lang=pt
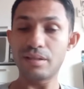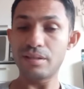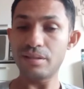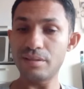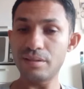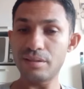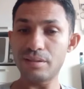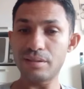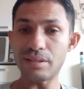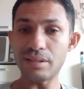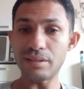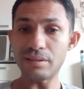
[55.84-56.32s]

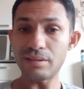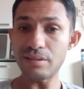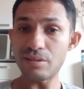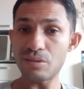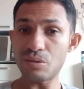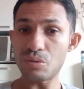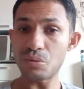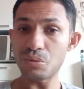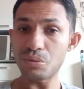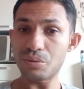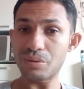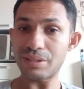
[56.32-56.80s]
que de tanto
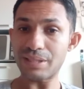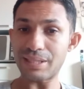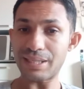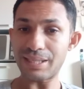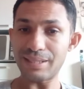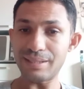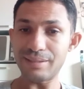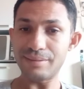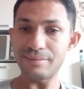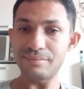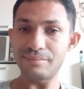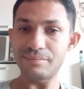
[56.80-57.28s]

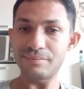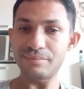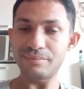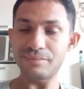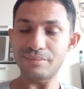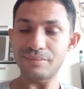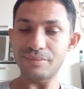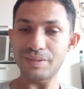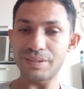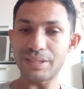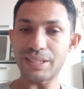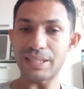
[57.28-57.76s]
escutar
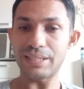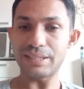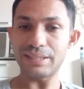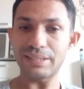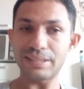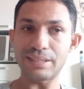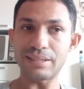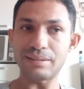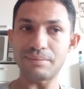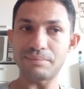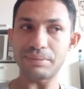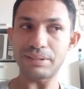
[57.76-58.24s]
o
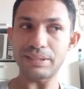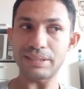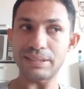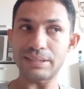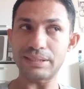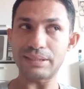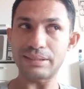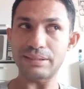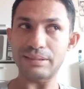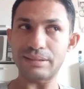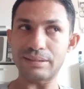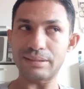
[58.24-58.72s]
galho de campina
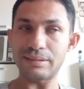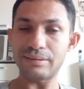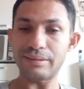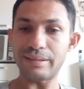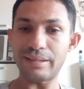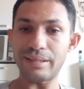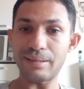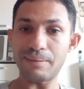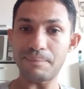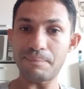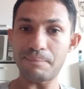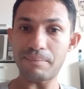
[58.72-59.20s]

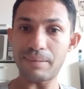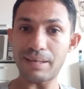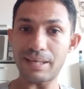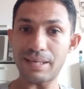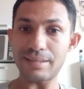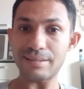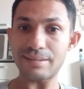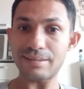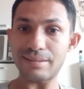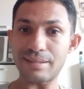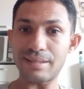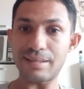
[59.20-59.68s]
cantando, ela
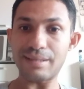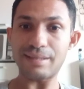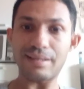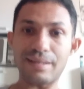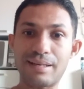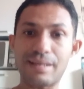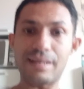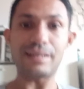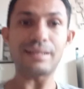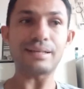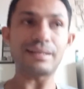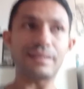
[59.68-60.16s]
passa
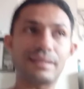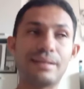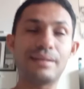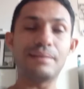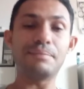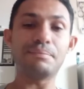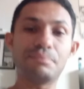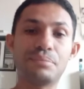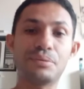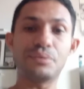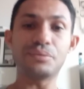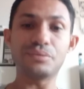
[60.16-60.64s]
a
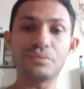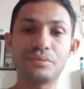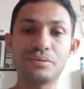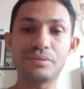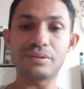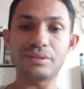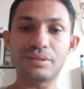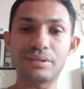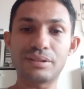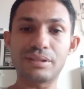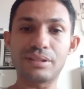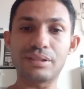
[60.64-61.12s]

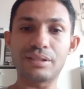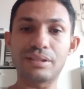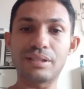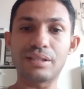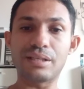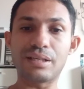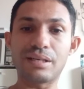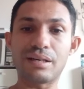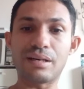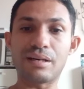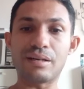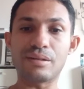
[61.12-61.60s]
reproduzir
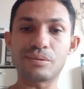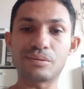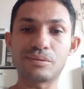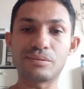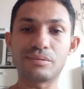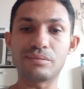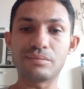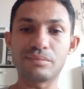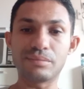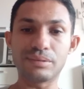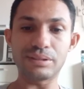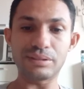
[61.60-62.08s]

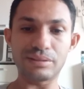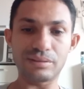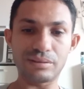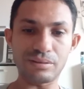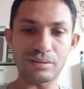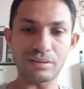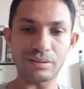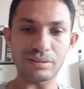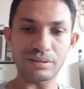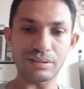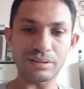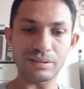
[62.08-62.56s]
algumas
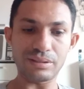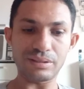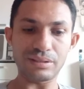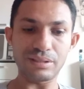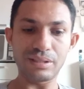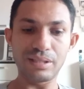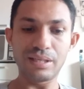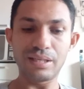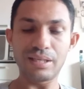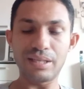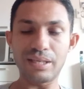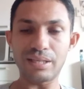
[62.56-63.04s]

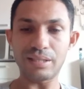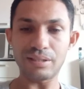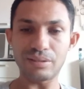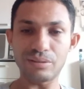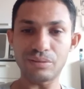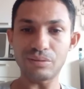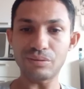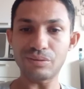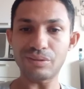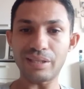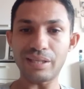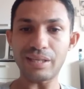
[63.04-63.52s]
notas. Ela
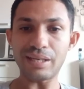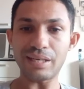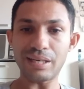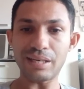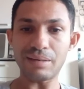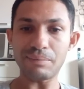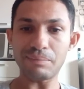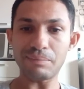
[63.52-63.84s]
não tem a